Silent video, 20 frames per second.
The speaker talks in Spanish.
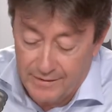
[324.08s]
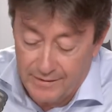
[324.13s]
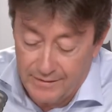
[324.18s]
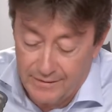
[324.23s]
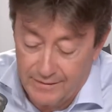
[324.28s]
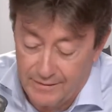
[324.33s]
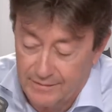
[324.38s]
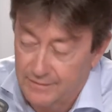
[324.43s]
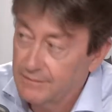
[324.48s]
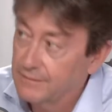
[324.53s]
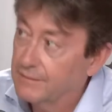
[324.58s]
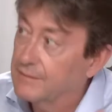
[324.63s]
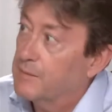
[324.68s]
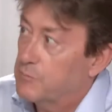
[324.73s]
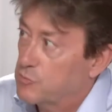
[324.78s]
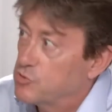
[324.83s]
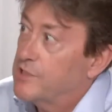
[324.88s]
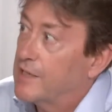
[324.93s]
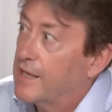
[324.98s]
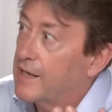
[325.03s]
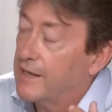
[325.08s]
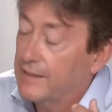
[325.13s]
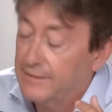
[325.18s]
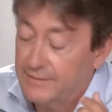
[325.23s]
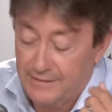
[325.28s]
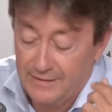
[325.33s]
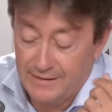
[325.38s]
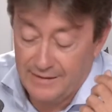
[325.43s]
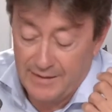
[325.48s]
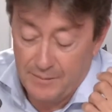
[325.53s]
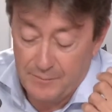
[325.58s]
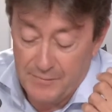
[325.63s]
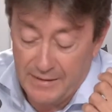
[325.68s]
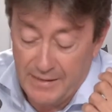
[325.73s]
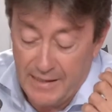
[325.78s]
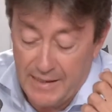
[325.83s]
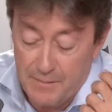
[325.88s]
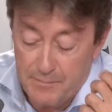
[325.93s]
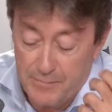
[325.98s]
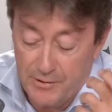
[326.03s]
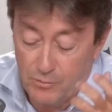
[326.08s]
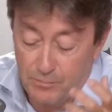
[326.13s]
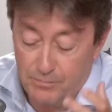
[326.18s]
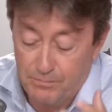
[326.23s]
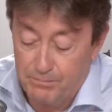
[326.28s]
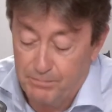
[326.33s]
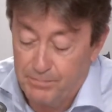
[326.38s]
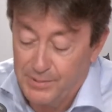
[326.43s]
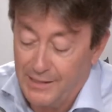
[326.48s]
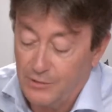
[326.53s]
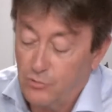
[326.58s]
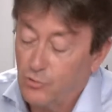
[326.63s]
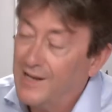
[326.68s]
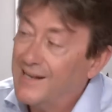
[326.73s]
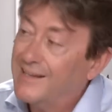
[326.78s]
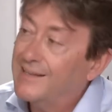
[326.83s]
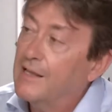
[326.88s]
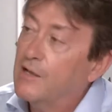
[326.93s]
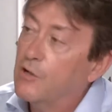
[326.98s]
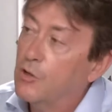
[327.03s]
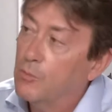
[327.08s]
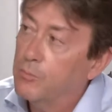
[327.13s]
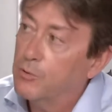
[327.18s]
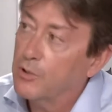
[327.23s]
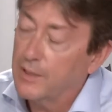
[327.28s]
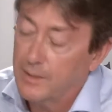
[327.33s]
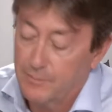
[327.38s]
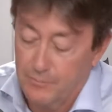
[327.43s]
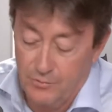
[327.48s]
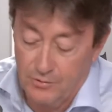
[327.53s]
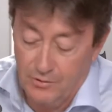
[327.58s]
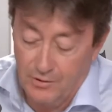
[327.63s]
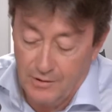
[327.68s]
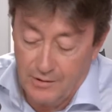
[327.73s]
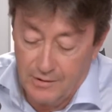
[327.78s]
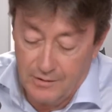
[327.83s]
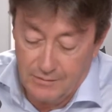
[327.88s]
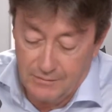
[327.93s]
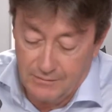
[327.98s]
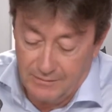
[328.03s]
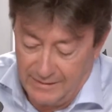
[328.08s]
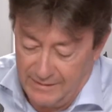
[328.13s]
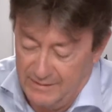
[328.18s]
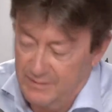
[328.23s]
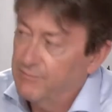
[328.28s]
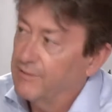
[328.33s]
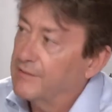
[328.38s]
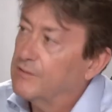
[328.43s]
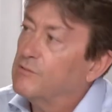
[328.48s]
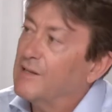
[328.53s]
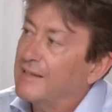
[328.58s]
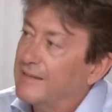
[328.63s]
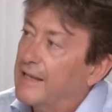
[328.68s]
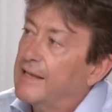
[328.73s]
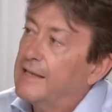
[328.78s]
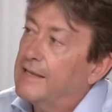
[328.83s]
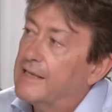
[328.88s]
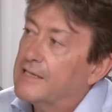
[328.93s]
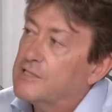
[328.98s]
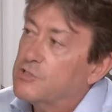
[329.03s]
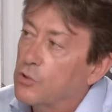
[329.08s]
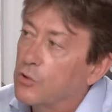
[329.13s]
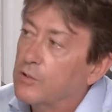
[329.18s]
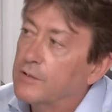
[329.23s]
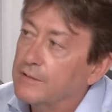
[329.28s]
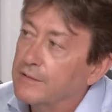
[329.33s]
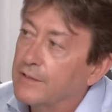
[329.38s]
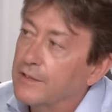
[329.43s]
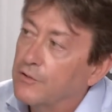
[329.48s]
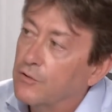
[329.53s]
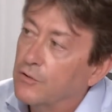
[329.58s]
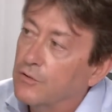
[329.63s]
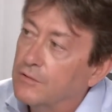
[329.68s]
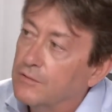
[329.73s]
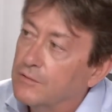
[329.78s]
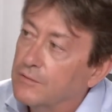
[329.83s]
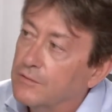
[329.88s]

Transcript: eh, de música argentina también, pero para tocar tango, por ejemplo, eh, hace falta una técnica sólida, ¿no?